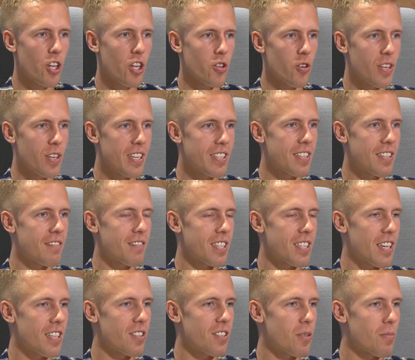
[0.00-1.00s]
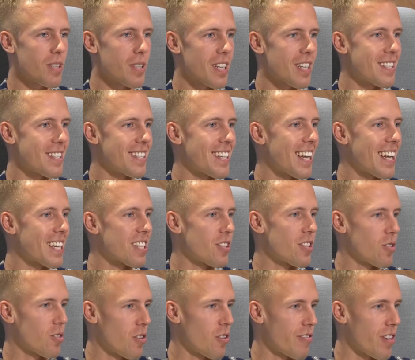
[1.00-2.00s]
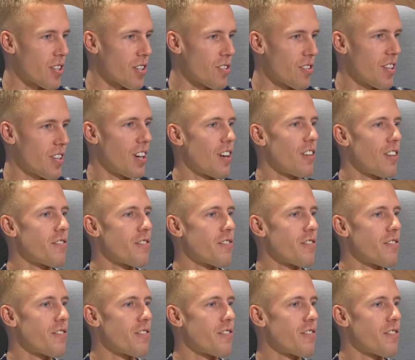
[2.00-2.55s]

to jestem w stanie sobie teraz selekcjonować,